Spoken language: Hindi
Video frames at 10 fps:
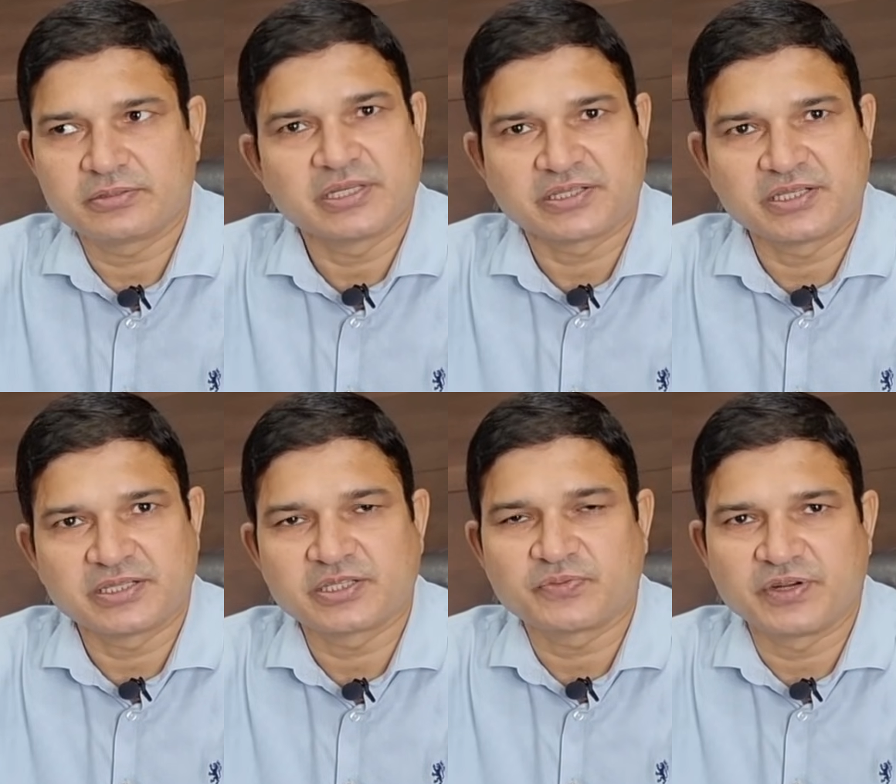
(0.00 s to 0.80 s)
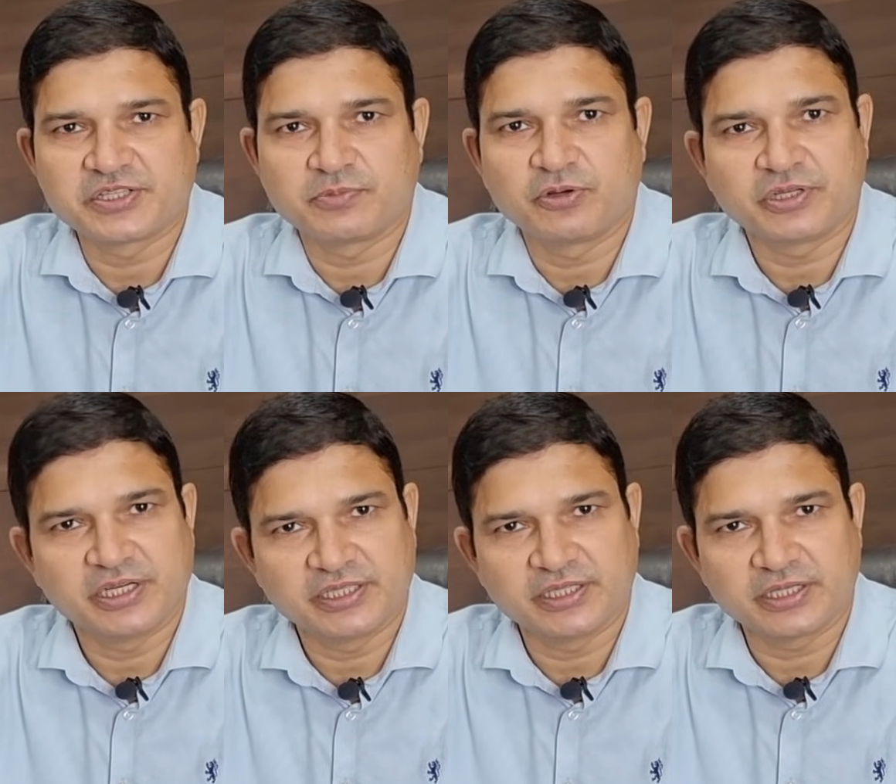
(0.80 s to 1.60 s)
सिक्सटी सिक्स फर्नीचर ब्लॉक
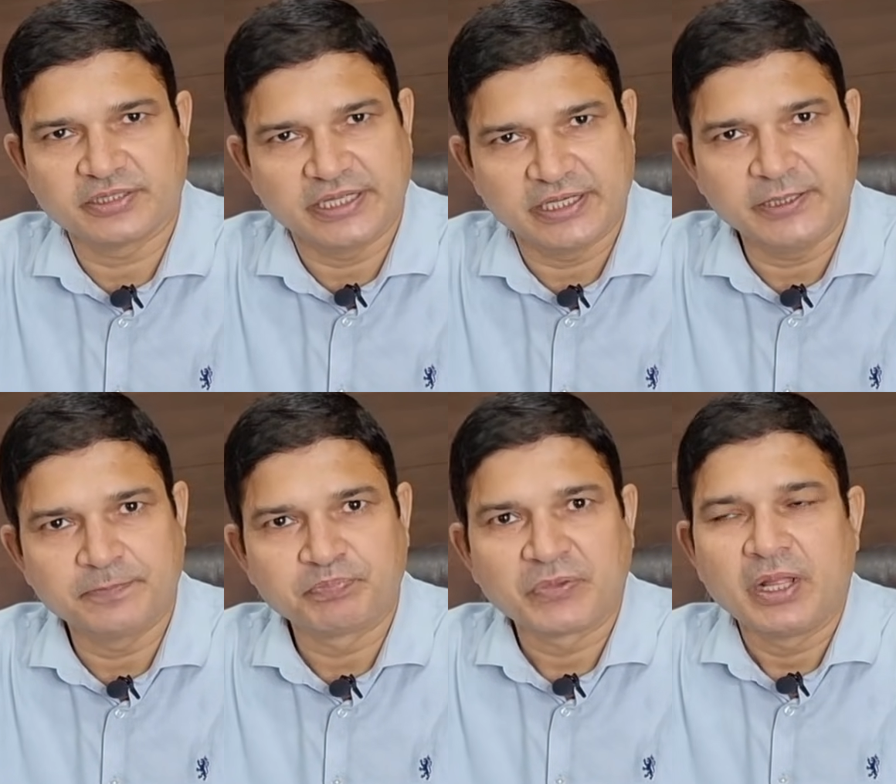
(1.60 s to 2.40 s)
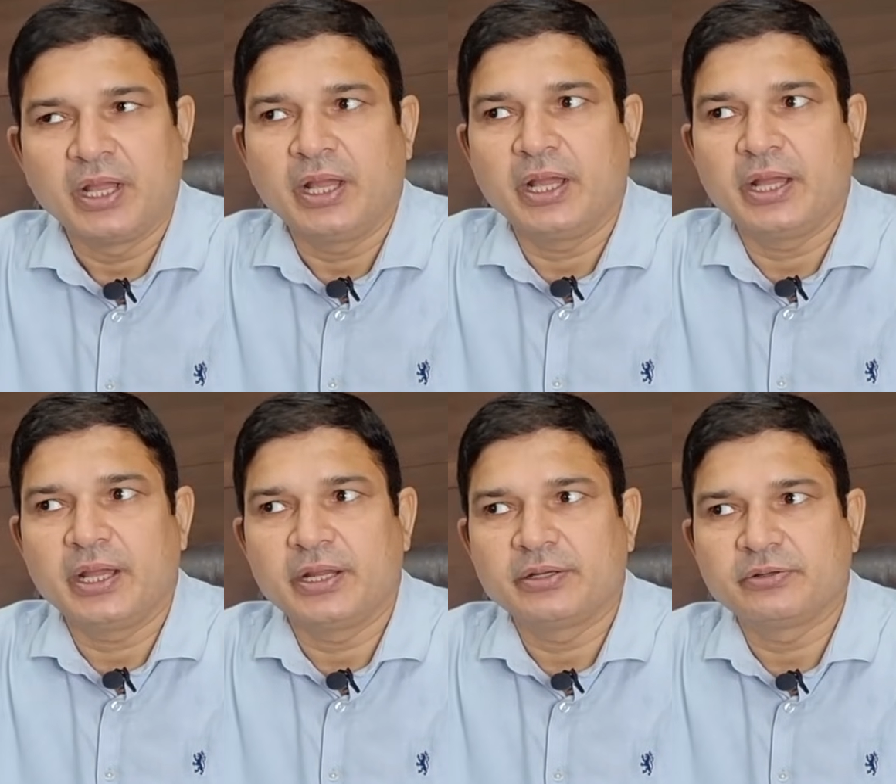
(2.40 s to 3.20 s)
कीर्ति नगर दिल्ली
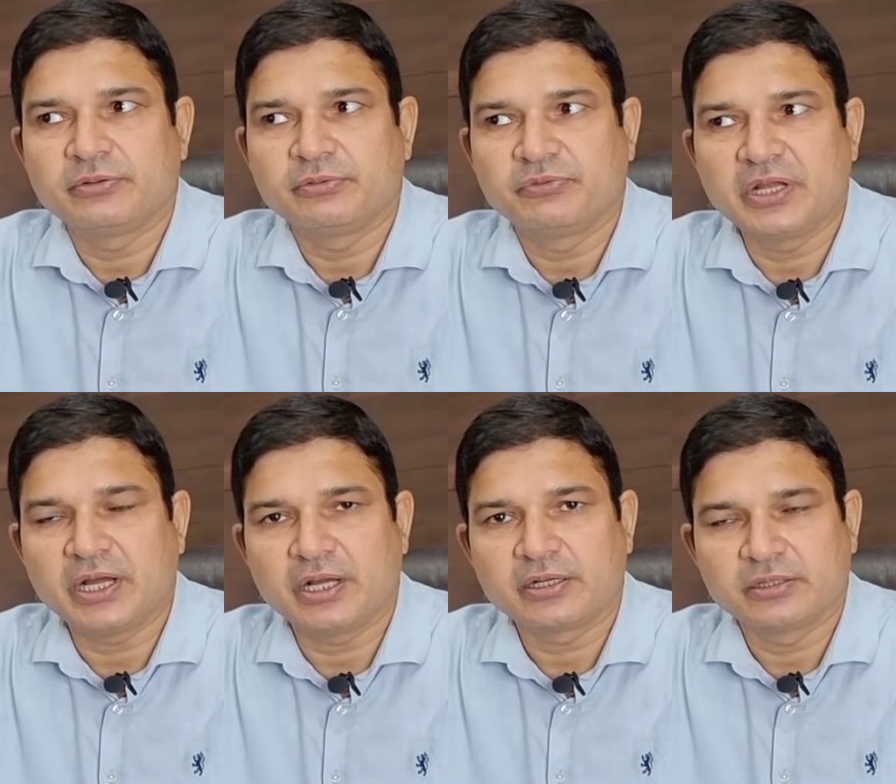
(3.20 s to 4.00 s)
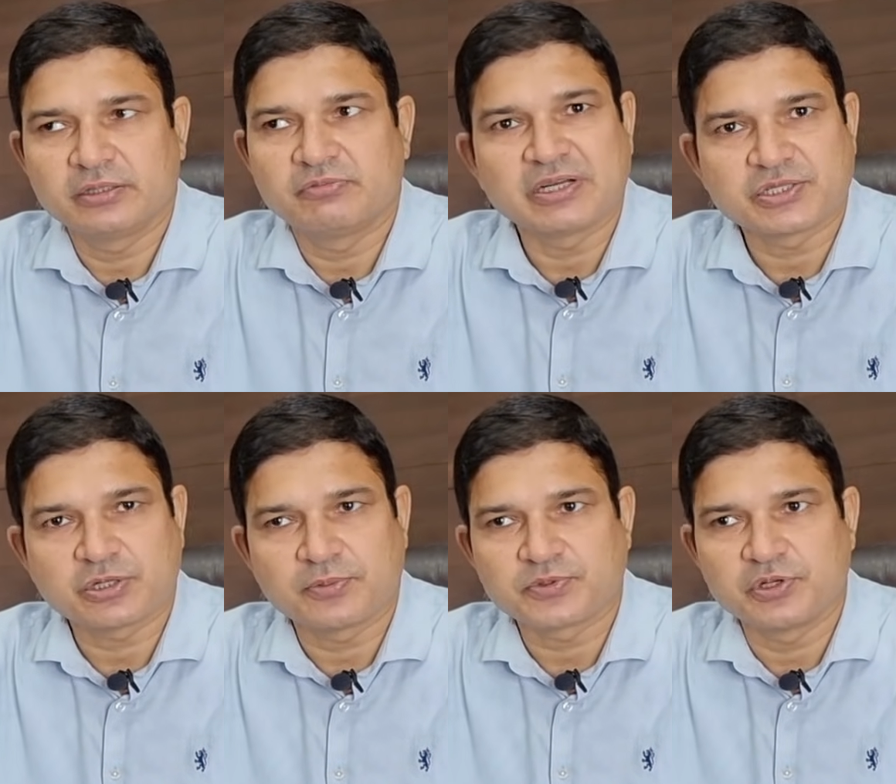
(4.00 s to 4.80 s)
एंड वी आर वन
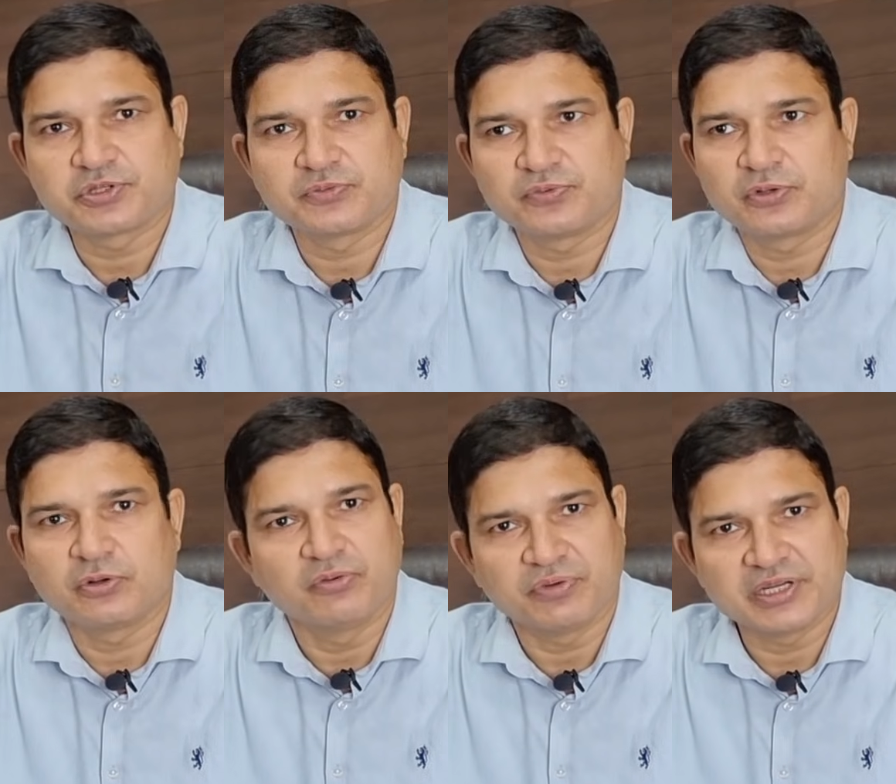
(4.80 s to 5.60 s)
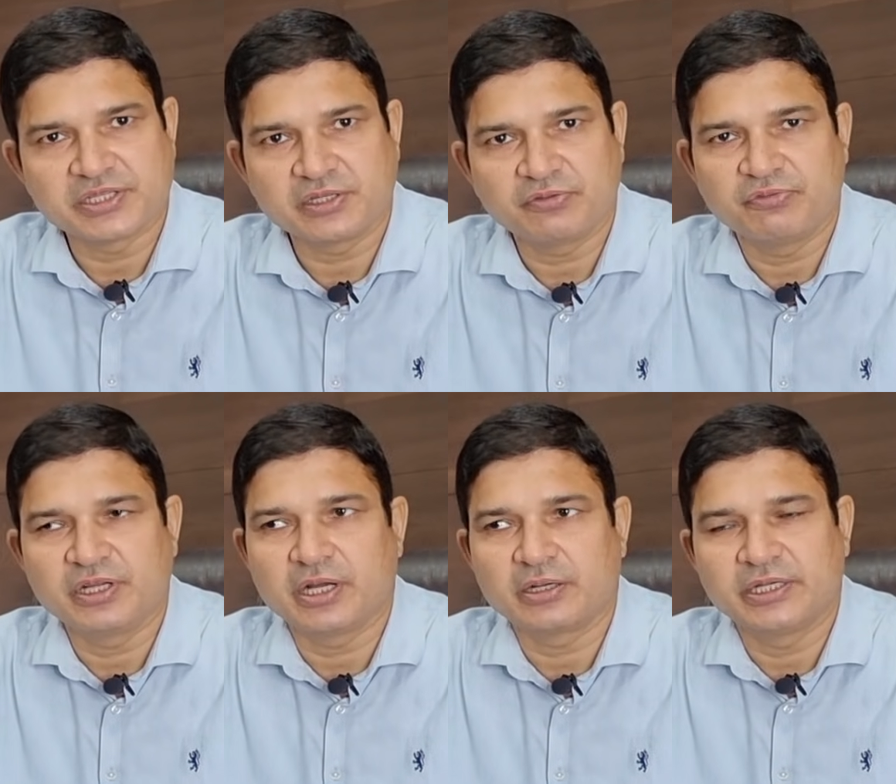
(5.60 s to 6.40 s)
स्टॉप सॉल्यूशन फॉर होम फर्निशिंग
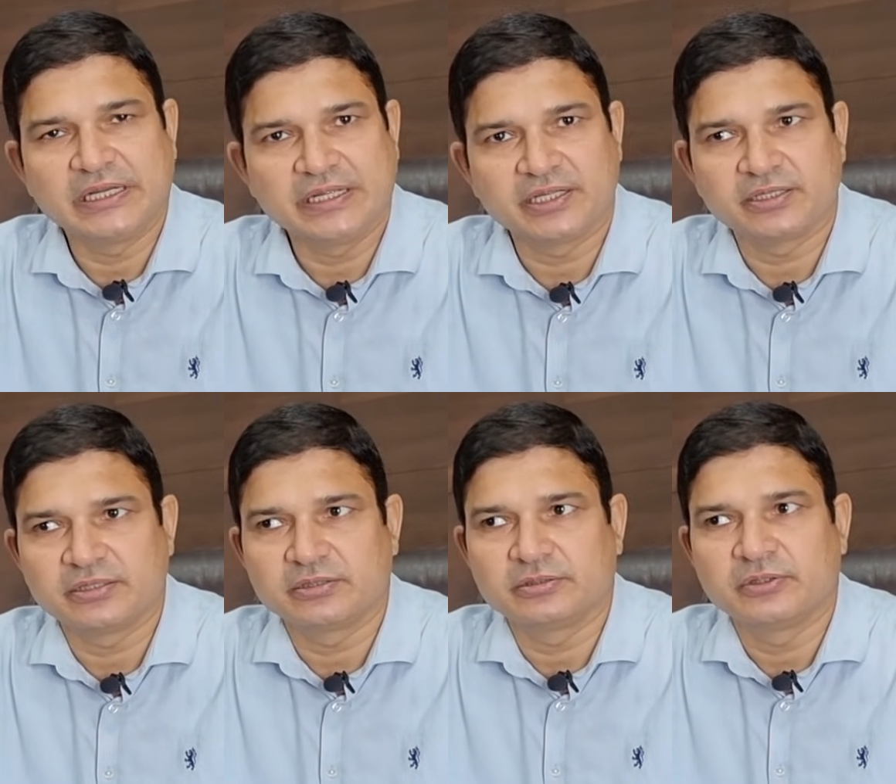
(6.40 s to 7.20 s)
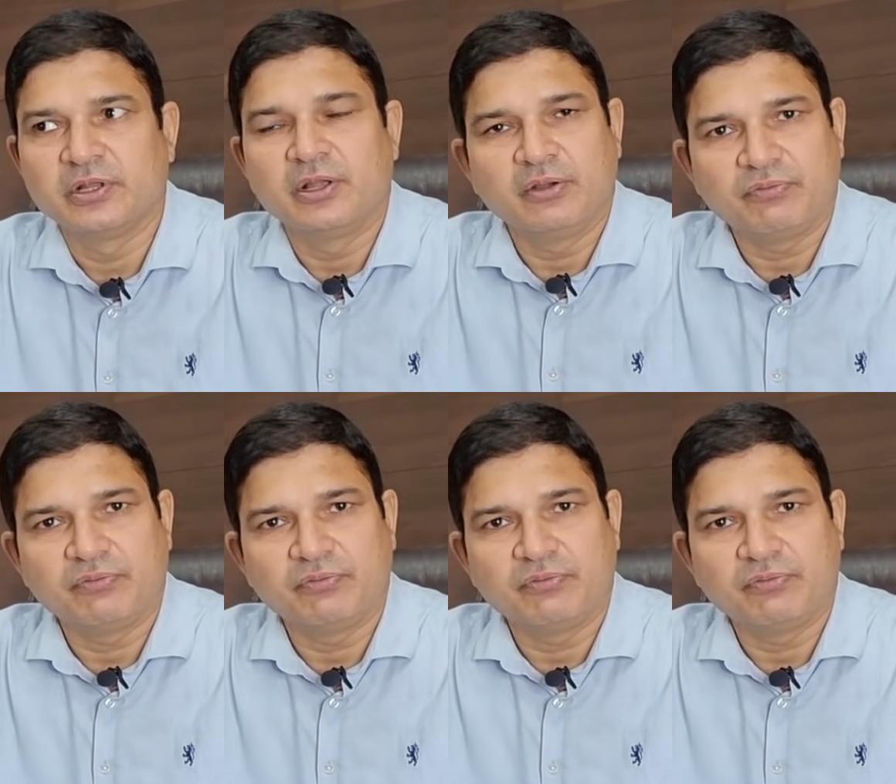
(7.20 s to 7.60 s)
वी आर डीलिंग इन uh, uh